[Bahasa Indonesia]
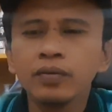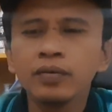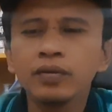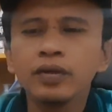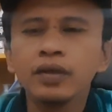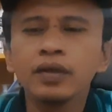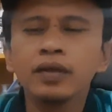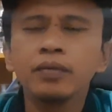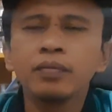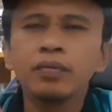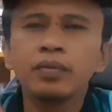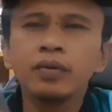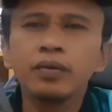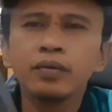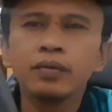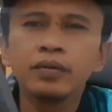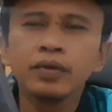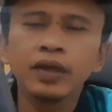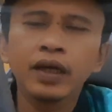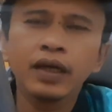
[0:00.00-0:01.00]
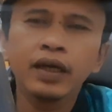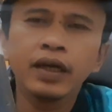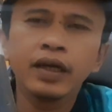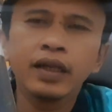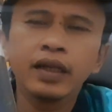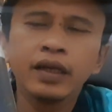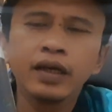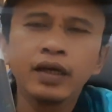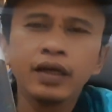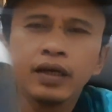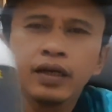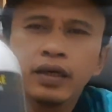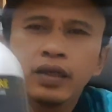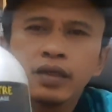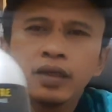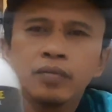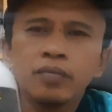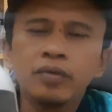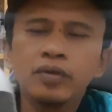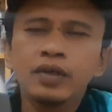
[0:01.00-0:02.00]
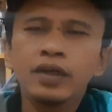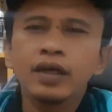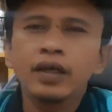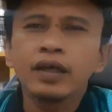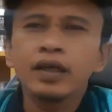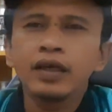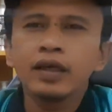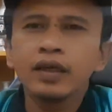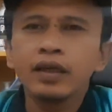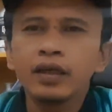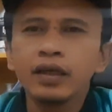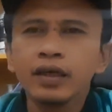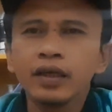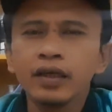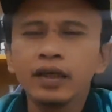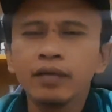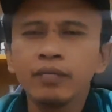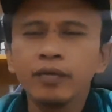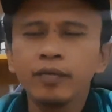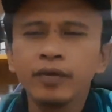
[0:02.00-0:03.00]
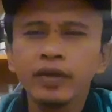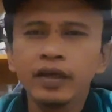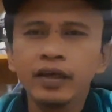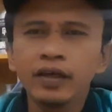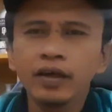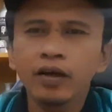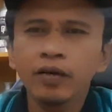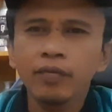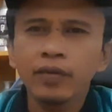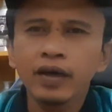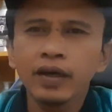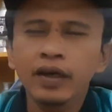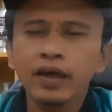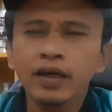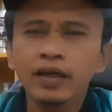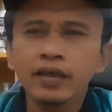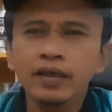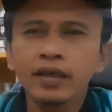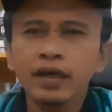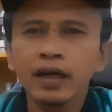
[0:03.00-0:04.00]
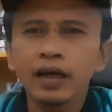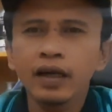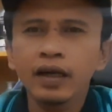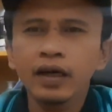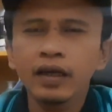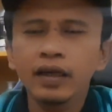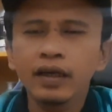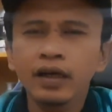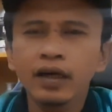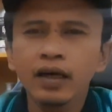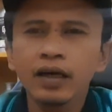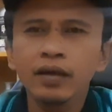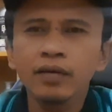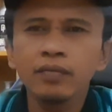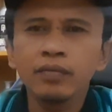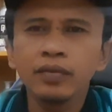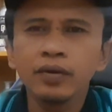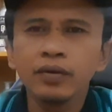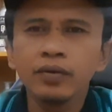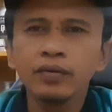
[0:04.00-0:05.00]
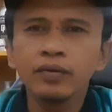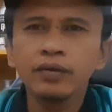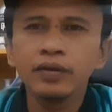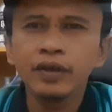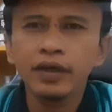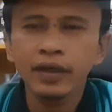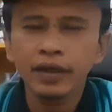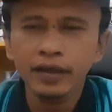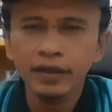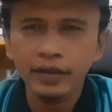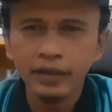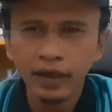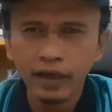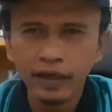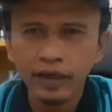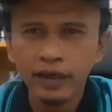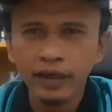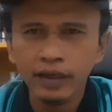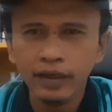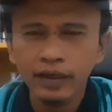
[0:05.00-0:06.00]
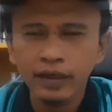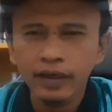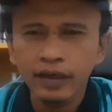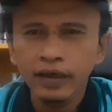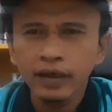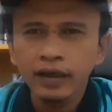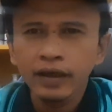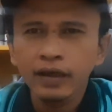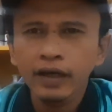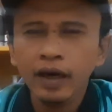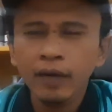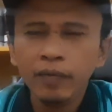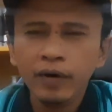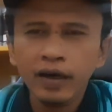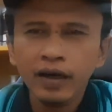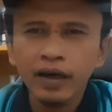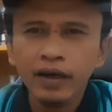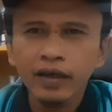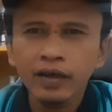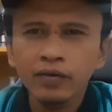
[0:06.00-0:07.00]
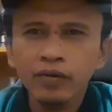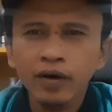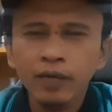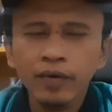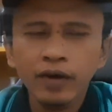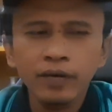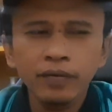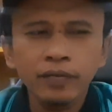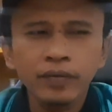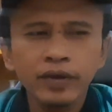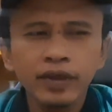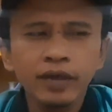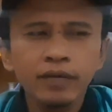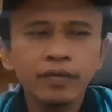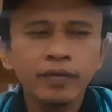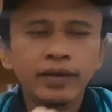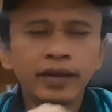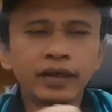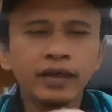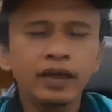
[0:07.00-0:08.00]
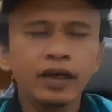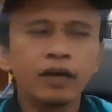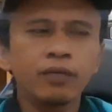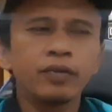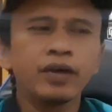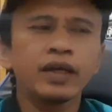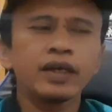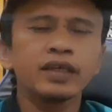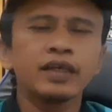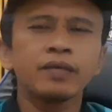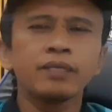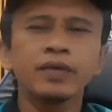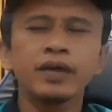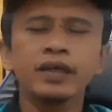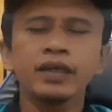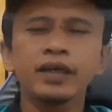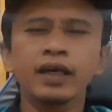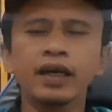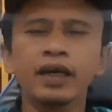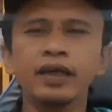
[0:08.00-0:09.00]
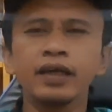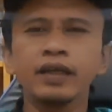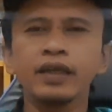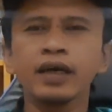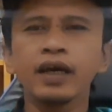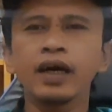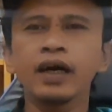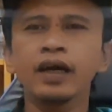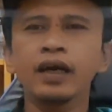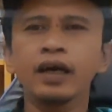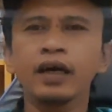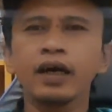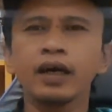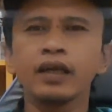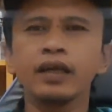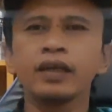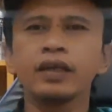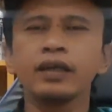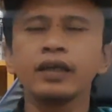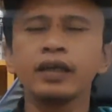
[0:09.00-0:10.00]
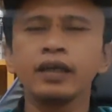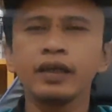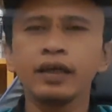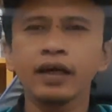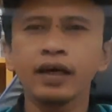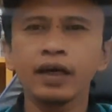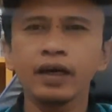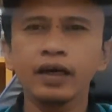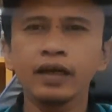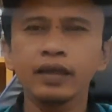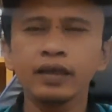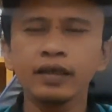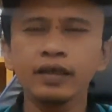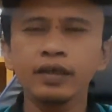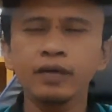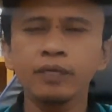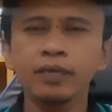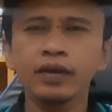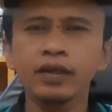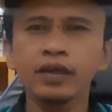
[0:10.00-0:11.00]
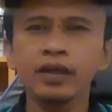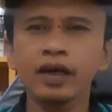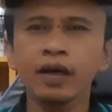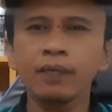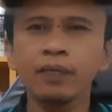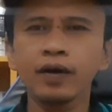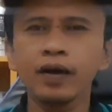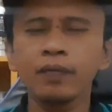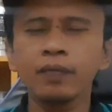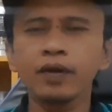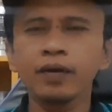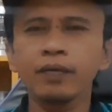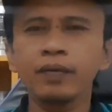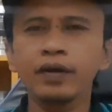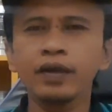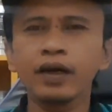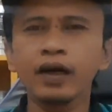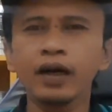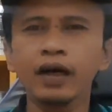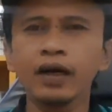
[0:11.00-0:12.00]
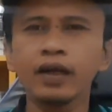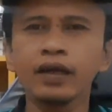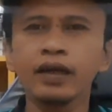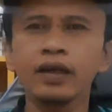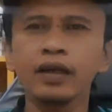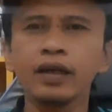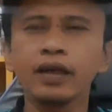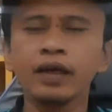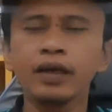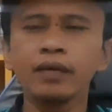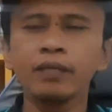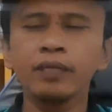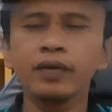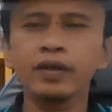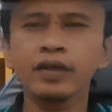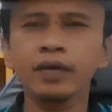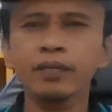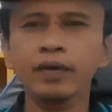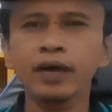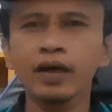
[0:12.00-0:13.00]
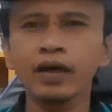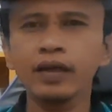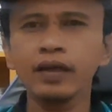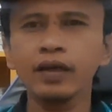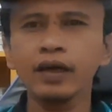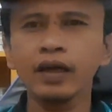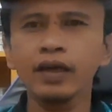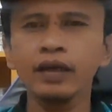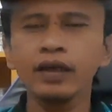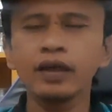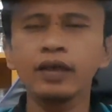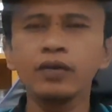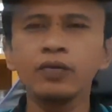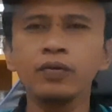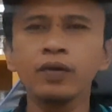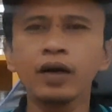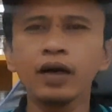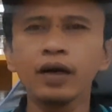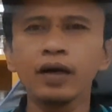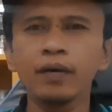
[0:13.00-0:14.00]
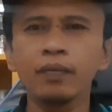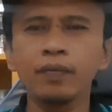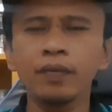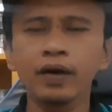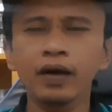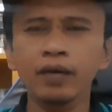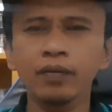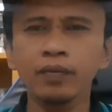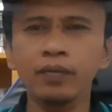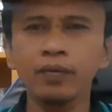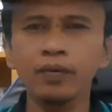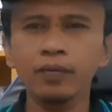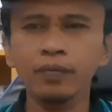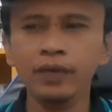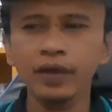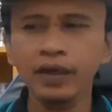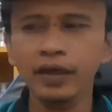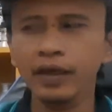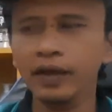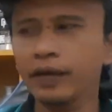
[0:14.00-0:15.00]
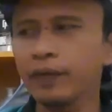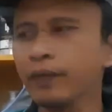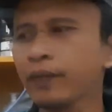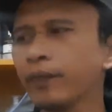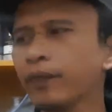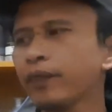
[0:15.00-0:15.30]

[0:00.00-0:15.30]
The Blue Channel. The Blue Channel ini memiliki aroma yang searah dengan Blue The Channel. Nah, apakah kedua parfum ini memiliki aroma yang sama? Sekarang kita akan lihat seperti apa perbedaan dan persamaan dari kedua parfum ini.